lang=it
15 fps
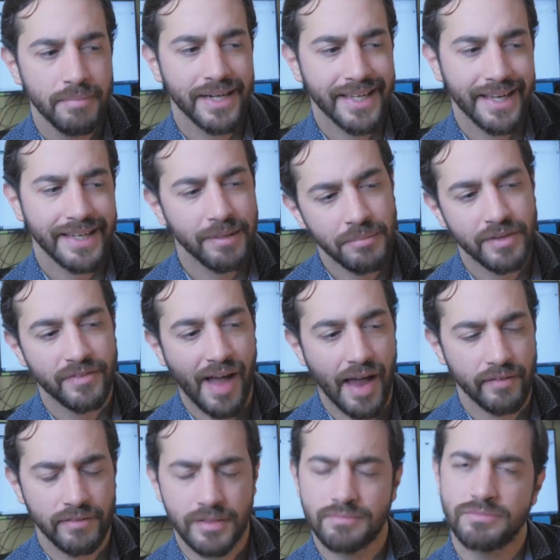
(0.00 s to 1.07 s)
perché Gimme
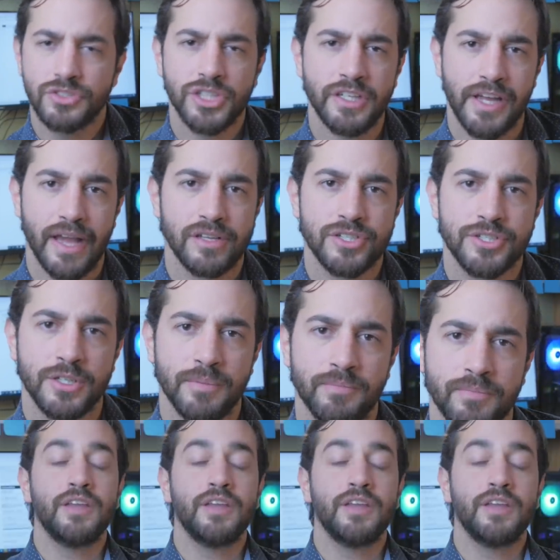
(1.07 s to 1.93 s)
5 ci riesce.